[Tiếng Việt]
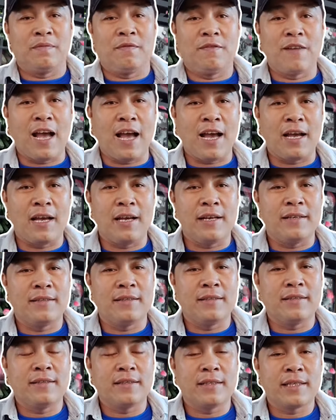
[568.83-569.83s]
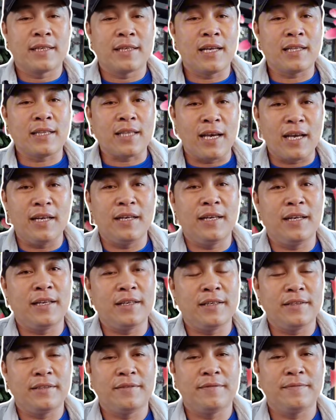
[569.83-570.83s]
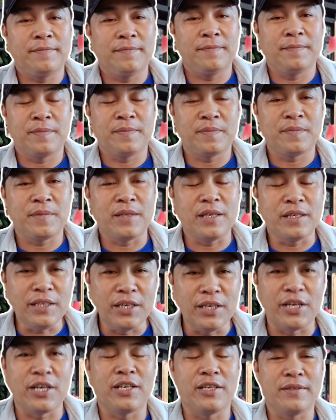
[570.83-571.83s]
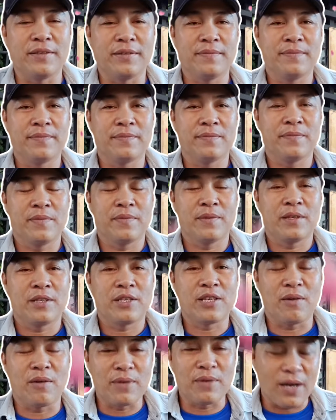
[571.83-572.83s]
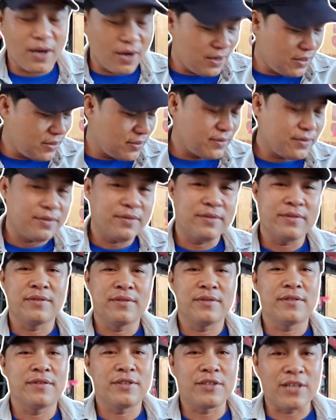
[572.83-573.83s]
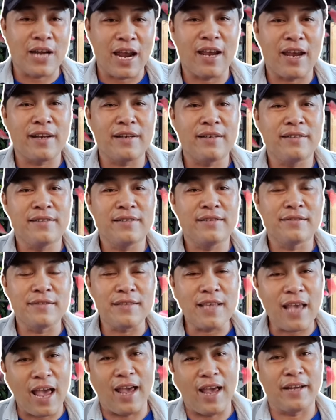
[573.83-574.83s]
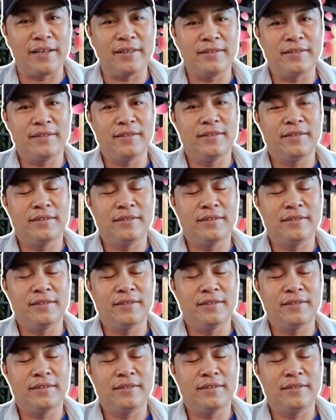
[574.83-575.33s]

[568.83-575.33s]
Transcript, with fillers: và cái tên những người trong đó trang giang